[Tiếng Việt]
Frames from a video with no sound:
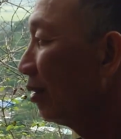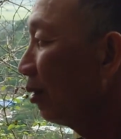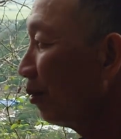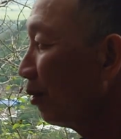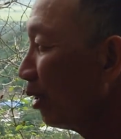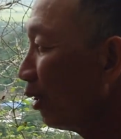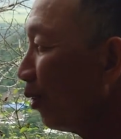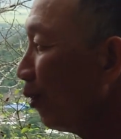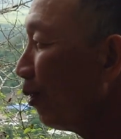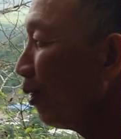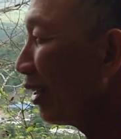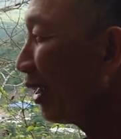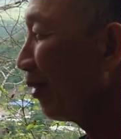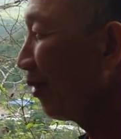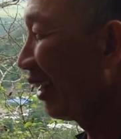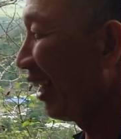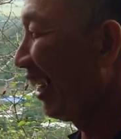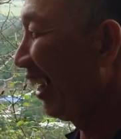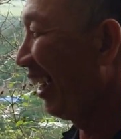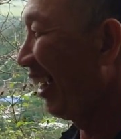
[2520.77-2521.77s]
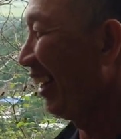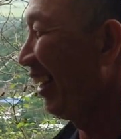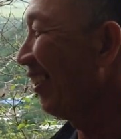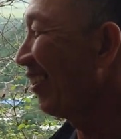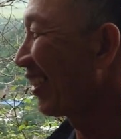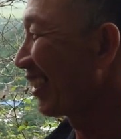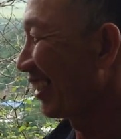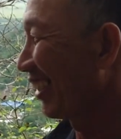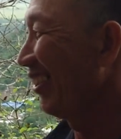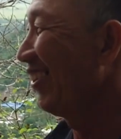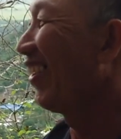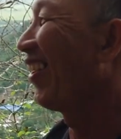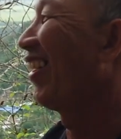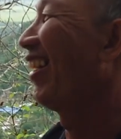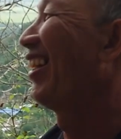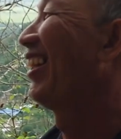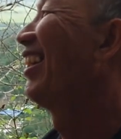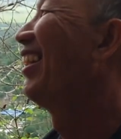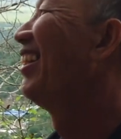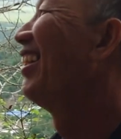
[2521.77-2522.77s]
nó tôi mới cứu keo này đó bằng sữa
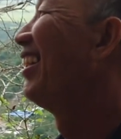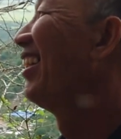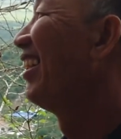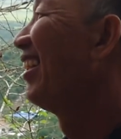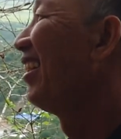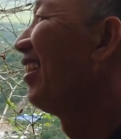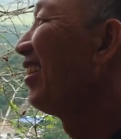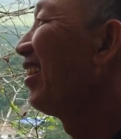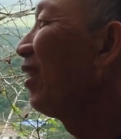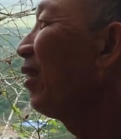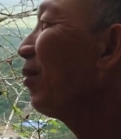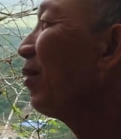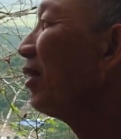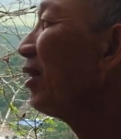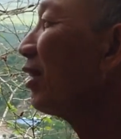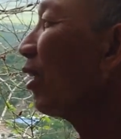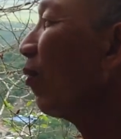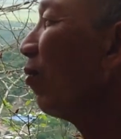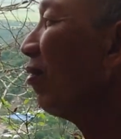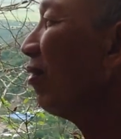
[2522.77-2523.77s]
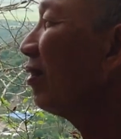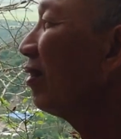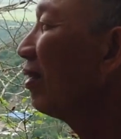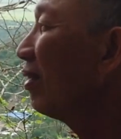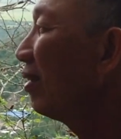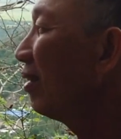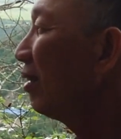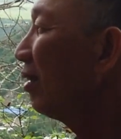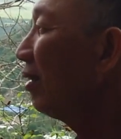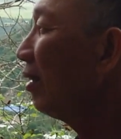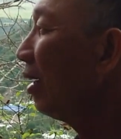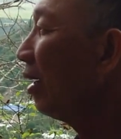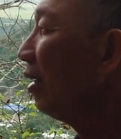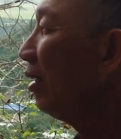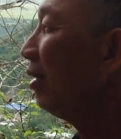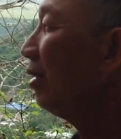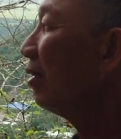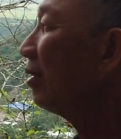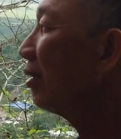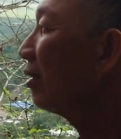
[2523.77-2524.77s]
bò à. nó mới sống sống luôn hả
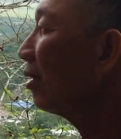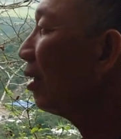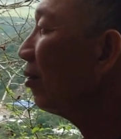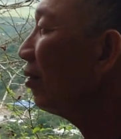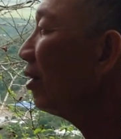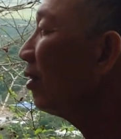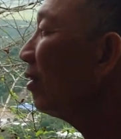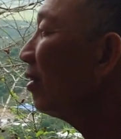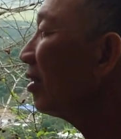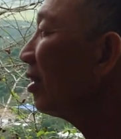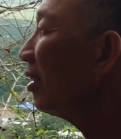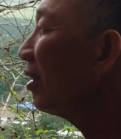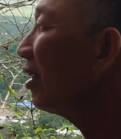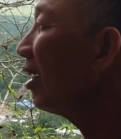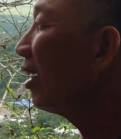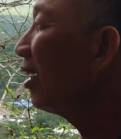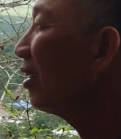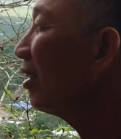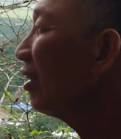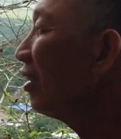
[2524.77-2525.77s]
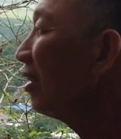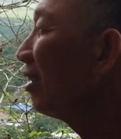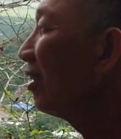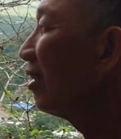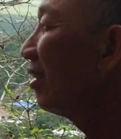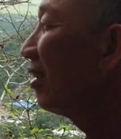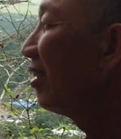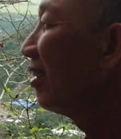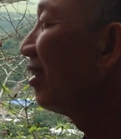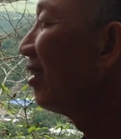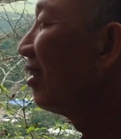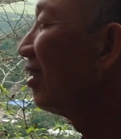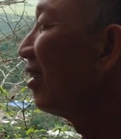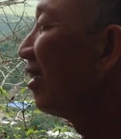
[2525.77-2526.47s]
ờ sống luôn tới giờ dạ.